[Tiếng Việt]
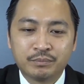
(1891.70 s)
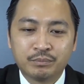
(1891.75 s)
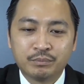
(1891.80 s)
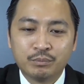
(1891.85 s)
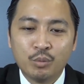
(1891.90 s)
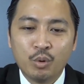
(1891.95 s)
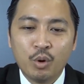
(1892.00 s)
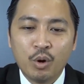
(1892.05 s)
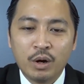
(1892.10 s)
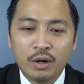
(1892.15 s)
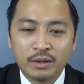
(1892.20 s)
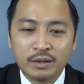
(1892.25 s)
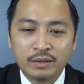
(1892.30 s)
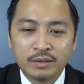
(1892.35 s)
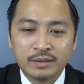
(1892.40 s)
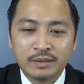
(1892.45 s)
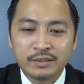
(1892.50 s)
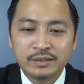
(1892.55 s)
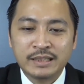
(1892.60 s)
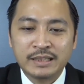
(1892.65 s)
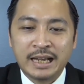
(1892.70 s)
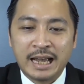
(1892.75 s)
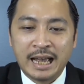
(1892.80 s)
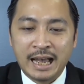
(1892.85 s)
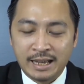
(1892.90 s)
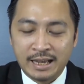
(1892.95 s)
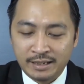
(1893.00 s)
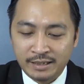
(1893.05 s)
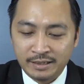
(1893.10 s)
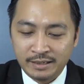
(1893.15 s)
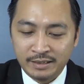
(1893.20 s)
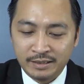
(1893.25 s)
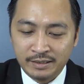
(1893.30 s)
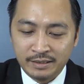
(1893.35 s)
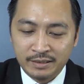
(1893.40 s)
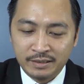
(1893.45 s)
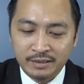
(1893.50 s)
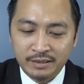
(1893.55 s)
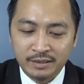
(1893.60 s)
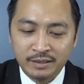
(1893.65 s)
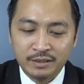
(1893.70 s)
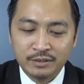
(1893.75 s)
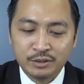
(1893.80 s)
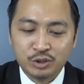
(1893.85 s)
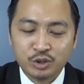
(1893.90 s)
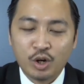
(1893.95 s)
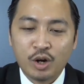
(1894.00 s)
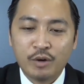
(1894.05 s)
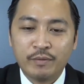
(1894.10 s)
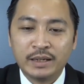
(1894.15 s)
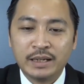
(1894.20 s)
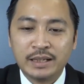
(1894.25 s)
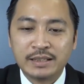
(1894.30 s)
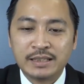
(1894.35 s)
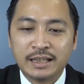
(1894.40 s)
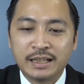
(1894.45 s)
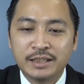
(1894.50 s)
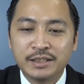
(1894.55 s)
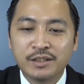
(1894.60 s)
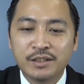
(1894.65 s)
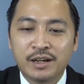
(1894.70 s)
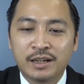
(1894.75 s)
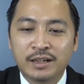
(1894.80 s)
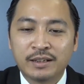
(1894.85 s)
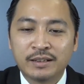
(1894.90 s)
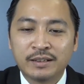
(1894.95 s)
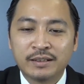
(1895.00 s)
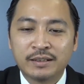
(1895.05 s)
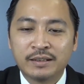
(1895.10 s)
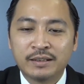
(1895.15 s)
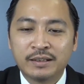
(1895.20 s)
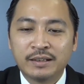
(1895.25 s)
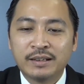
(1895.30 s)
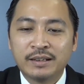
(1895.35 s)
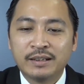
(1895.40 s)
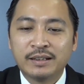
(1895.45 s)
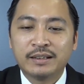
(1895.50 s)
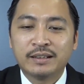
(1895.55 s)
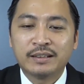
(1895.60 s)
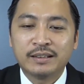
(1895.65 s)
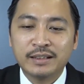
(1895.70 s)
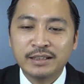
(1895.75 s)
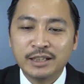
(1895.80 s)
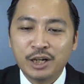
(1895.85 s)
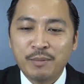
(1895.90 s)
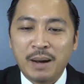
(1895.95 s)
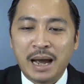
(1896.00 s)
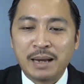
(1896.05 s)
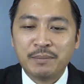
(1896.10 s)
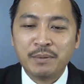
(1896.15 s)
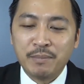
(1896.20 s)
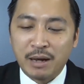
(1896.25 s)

mua rẻ hơn so với lại giá thị trường thế nhiều bạn mới